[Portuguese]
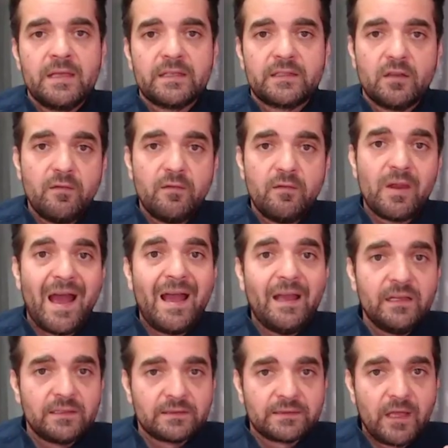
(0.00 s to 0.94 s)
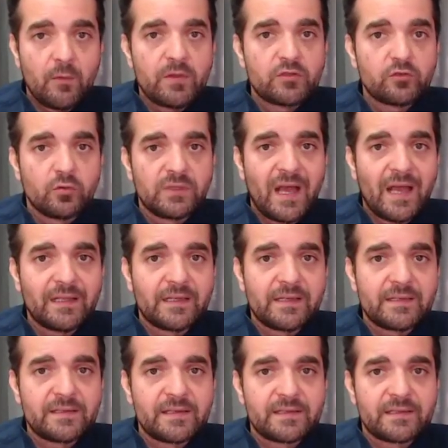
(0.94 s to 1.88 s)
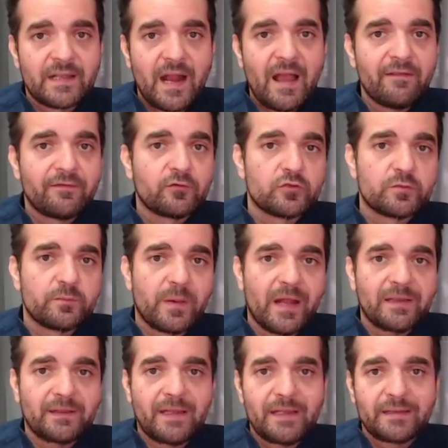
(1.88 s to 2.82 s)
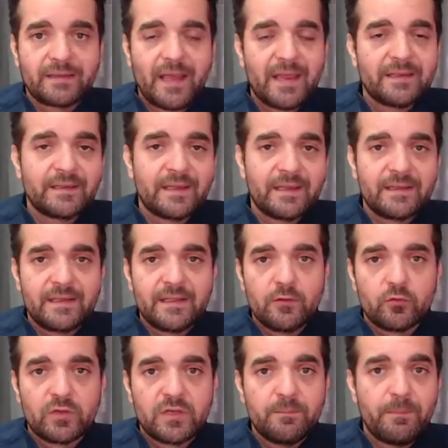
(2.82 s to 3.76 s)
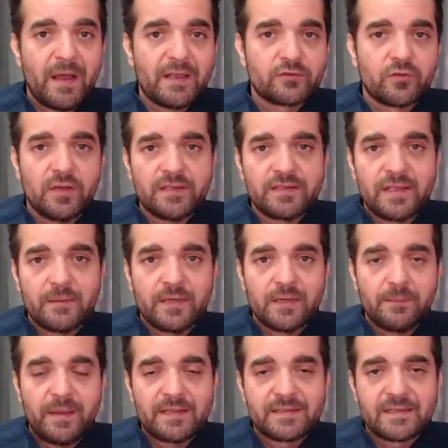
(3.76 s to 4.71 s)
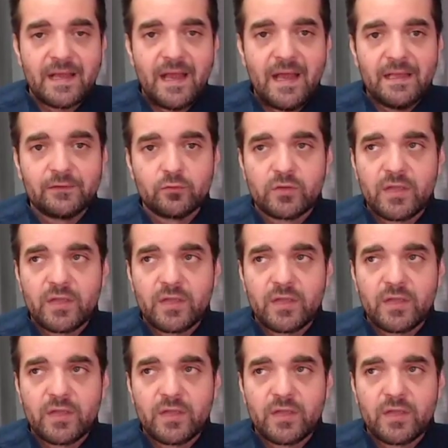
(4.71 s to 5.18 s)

Então vamos lá dar uma estudada nesses gráficos para tentar entender o que passou na semana passada,